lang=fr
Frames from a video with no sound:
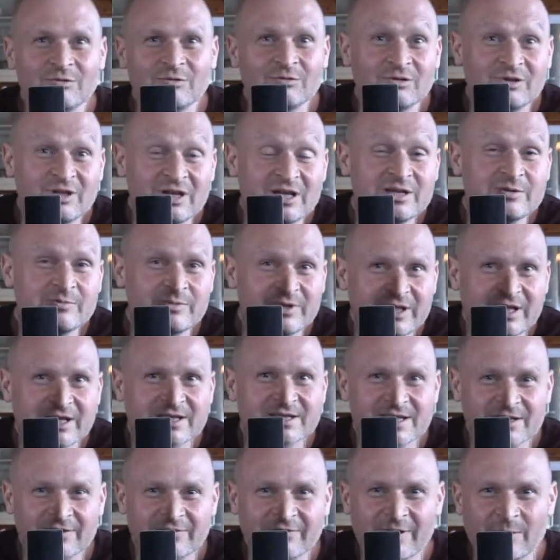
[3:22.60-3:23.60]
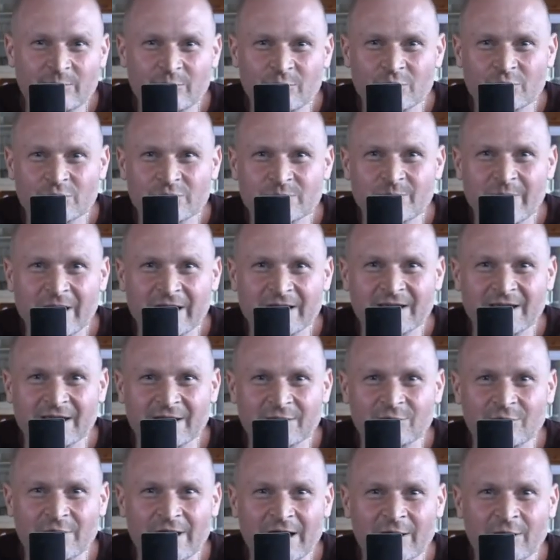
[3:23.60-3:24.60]
D'éliminer cette fameuse
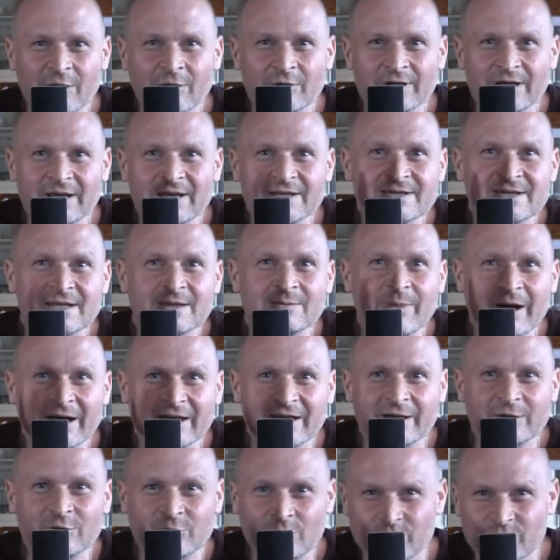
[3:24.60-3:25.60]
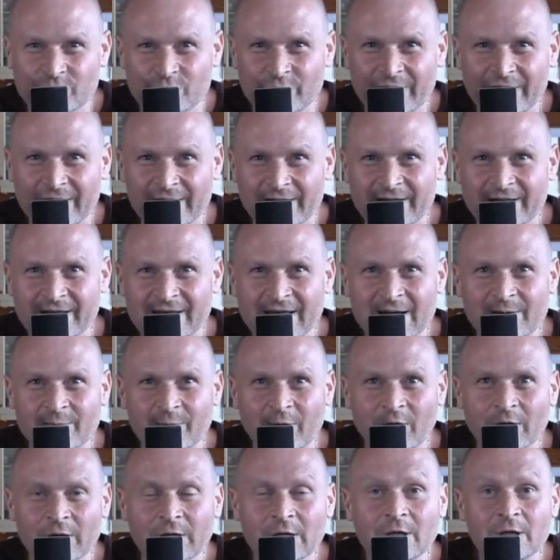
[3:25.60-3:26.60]
barrière de la langue et cette barrière culturelle
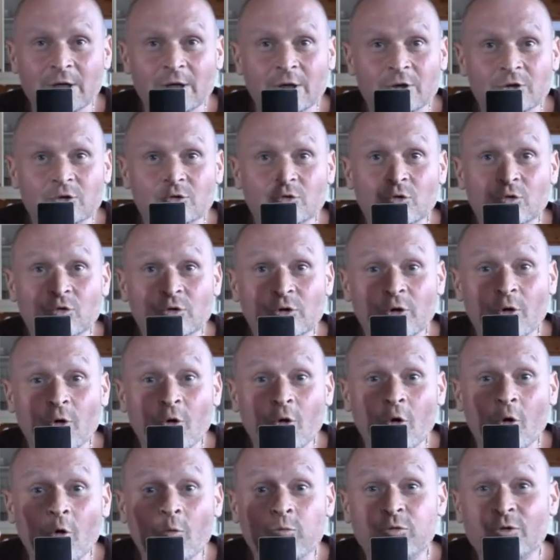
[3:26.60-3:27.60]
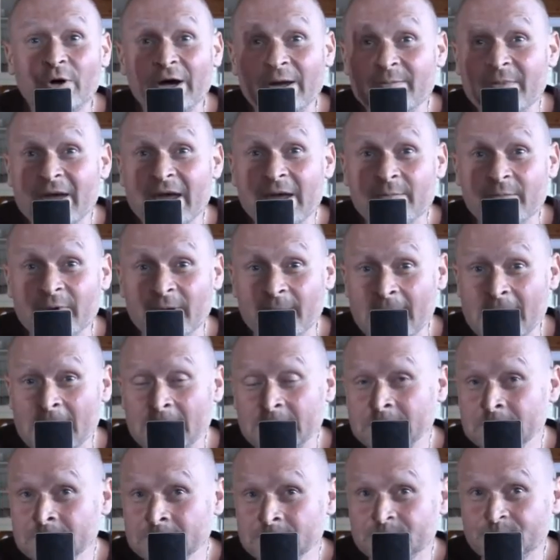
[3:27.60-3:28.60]
également. Donc, on pourrait même,
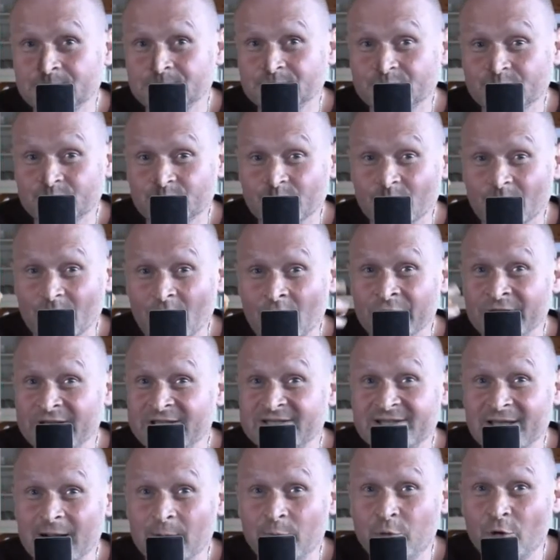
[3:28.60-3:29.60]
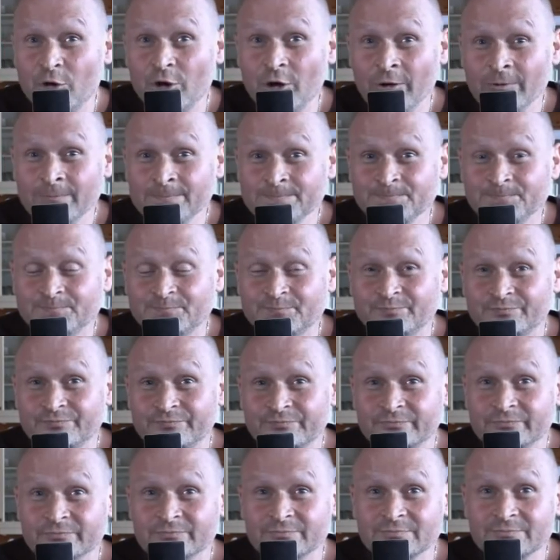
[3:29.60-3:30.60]
en extrapolant,
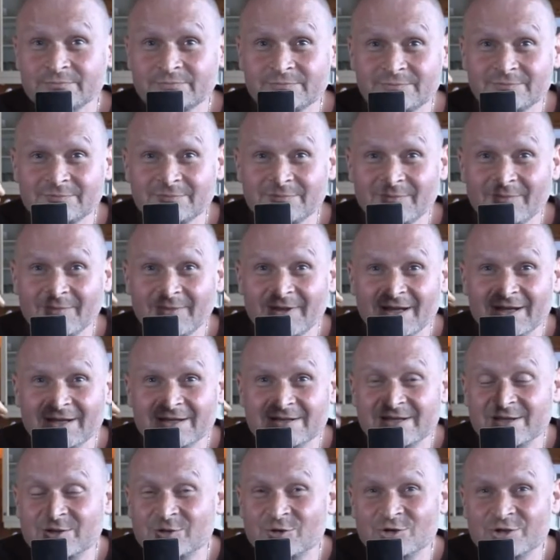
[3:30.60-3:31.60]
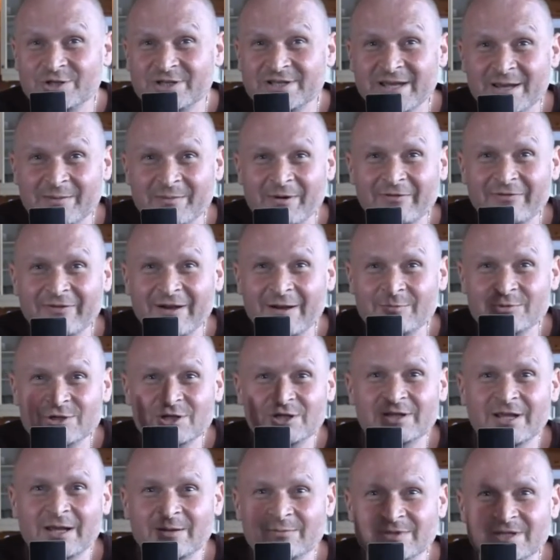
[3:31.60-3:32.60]
c'est ce que je disais à ma femme,
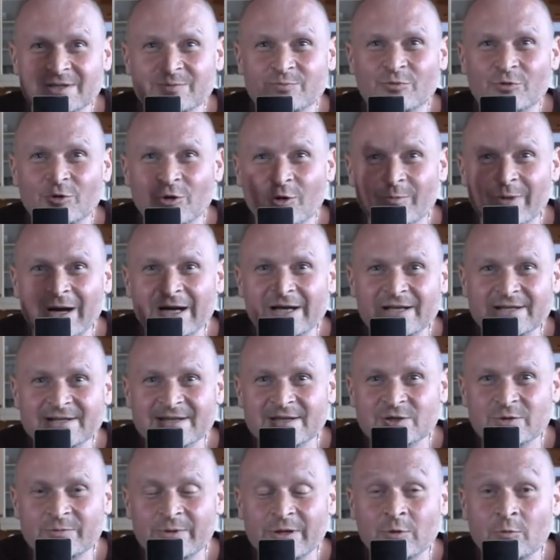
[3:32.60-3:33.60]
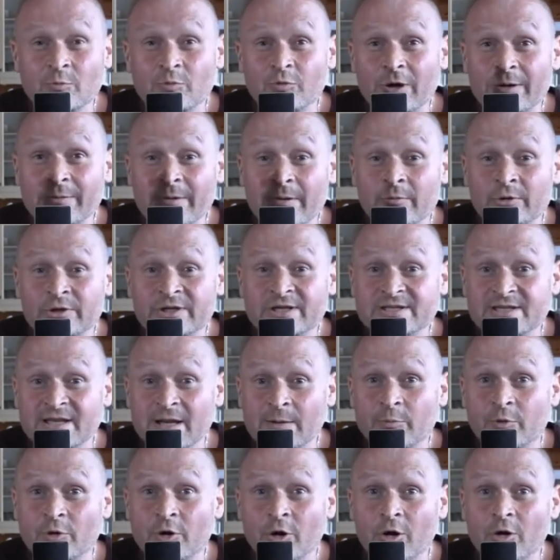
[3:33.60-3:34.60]
j'étais un petit peu emballé cette semaine, on pourrait même en
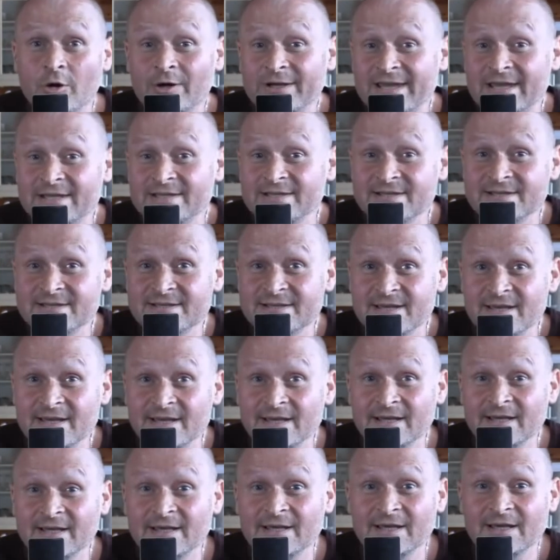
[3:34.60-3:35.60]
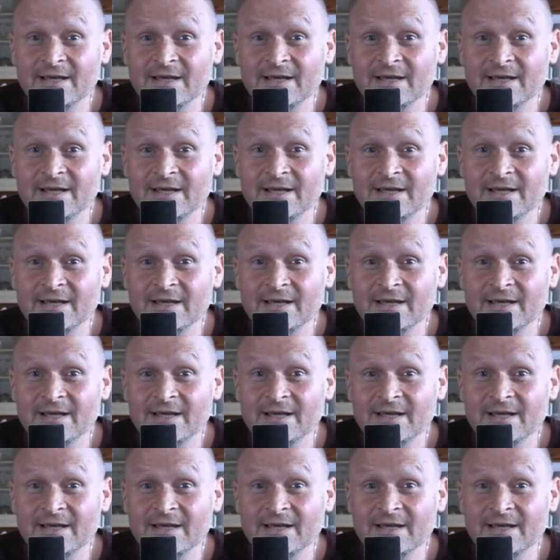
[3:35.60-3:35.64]
extrapolant organiser